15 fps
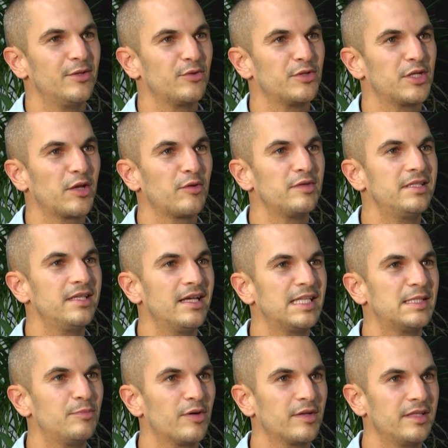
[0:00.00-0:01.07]
Donc j'ai réussi à
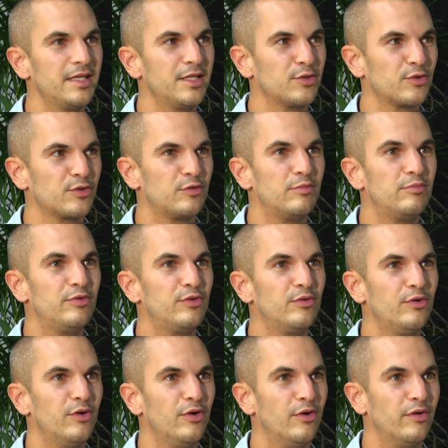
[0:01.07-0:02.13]
exporter et j'en suis
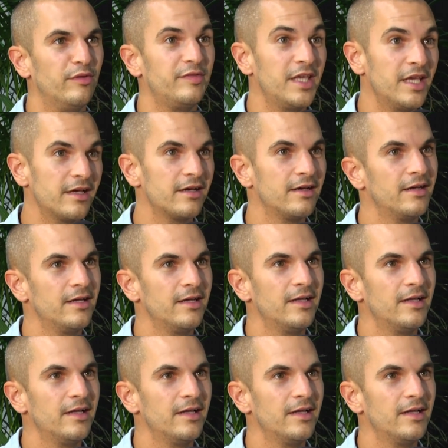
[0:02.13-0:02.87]
plutôt euh, fier,